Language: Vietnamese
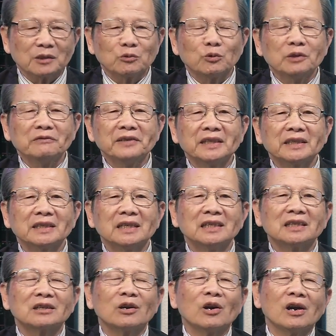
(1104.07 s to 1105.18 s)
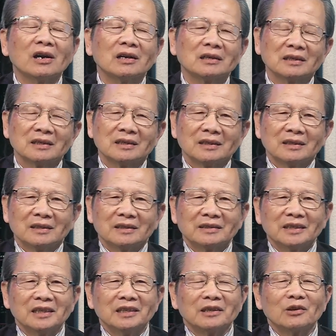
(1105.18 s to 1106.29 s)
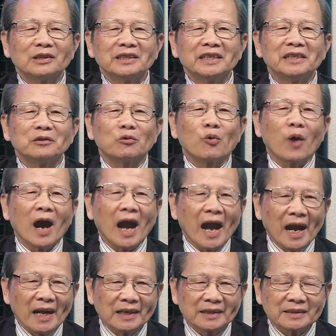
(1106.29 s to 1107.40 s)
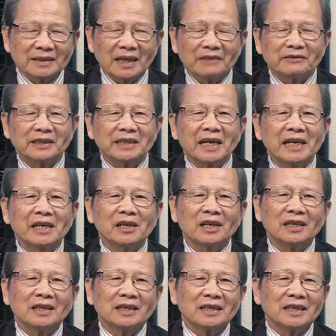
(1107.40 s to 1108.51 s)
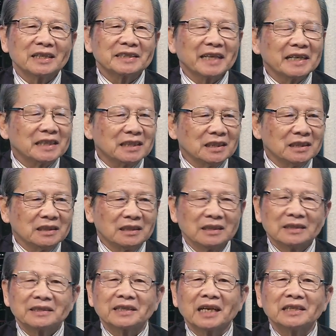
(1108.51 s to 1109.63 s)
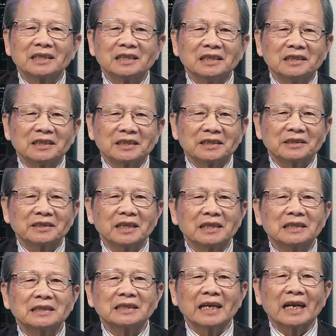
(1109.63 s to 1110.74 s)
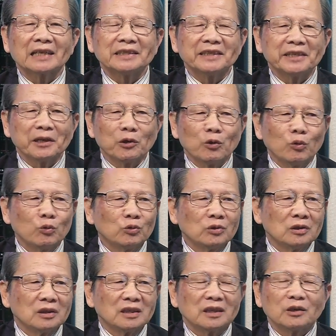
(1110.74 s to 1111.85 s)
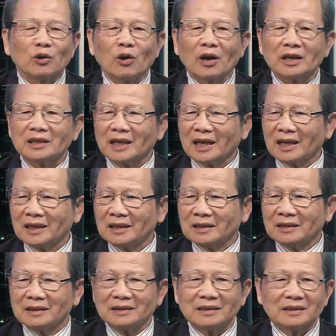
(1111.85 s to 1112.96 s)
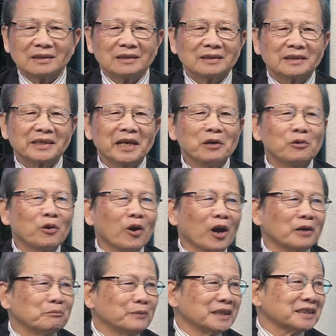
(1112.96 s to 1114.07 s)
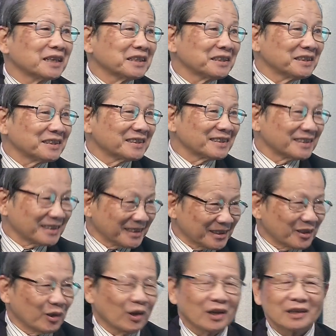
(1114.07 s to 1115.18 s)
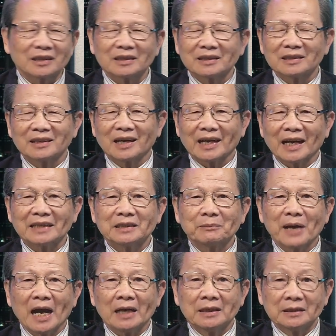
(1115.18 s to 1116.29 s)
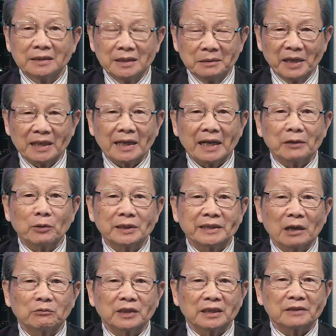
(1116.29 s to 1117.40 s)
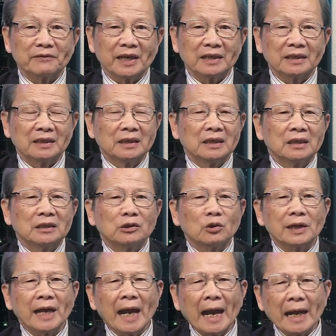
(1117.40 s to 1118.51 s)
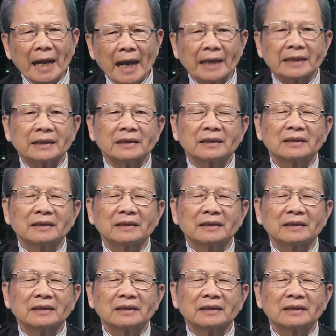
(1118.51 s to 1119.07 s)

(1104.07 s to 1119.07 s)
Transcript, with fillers: quý vị đừng có đừng có nhìn quá tại vì đây đó là tranh cử tranh cử thì rất là nhiều gọi là kêu gọi mị dân đó là cái thứ ba nhưng mà cái quan trọng là thế này nó khác hẳn